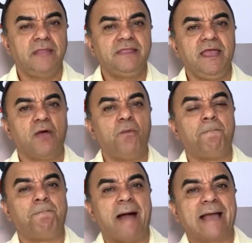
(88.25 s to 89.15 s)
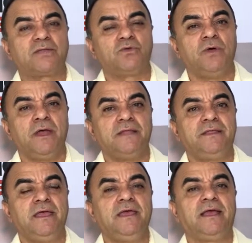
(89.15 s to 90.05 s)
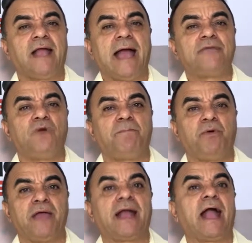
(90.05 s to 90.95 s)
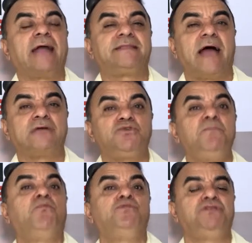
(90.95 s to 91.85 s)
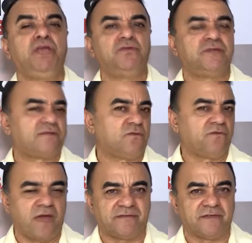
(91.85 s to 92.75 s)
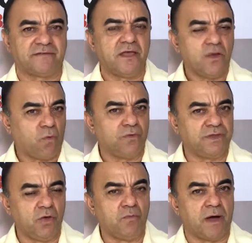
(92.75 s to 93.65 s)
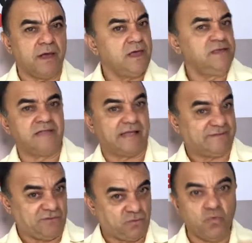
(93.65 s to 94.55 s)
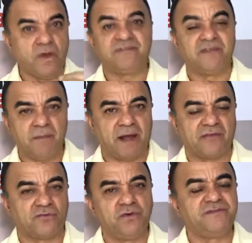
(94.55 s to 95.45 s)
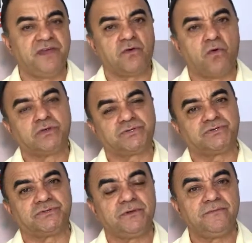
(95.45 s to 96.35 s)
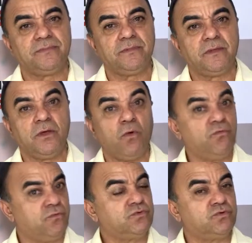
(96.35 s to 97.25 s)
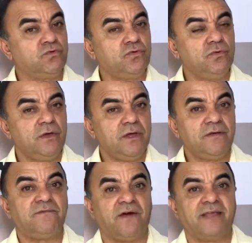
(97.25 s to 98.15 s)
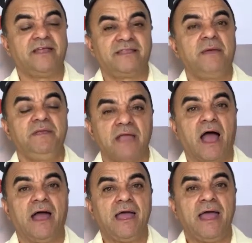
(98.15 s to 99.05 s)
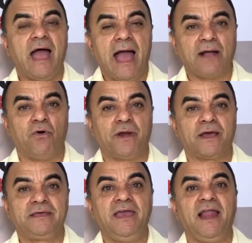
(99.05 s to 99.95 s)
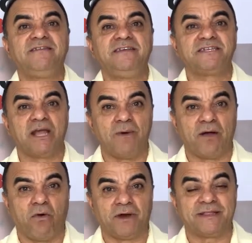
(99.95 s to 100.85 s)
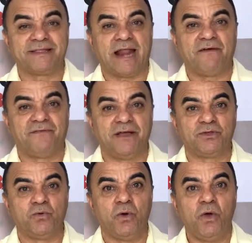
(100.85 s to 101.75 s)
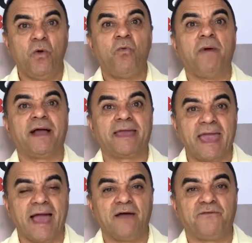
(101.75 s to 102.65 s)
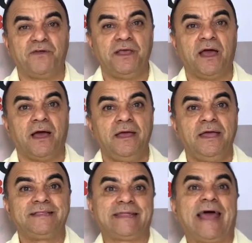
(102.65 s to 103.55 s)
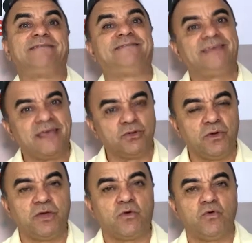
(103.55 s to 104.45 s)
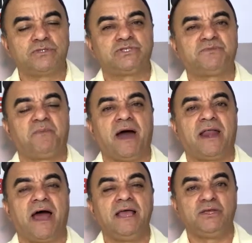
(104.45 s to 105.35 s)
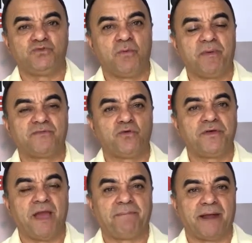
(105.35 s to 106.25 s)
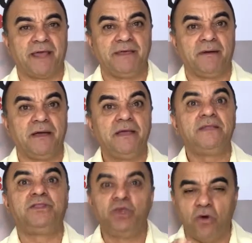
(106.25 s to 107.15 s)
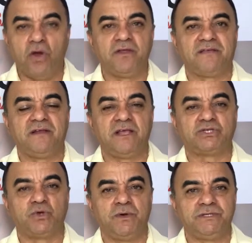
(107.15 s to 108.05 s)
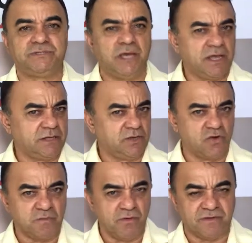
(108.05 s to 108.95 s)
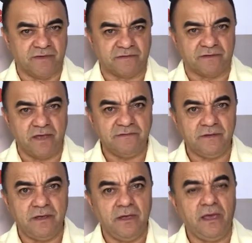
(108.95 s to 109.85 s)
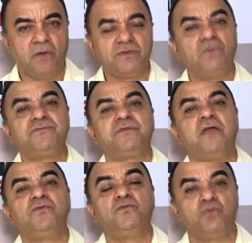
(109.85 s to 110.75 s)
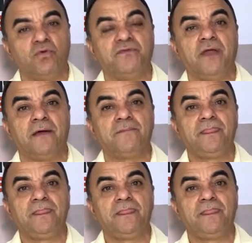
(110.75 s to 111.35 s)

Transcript: Tem algum pacto de Ricardo apoiar Cartacho embutido nas conversas com Dilma e nas suas liberações de recursos? O futuro vai determinar. Agora, que eles estão agora travando uma guerra fria, trazendo recursos para João Pessoa e a Paraíba, de olho nas eleições de 2016, eu não tenho dúvida.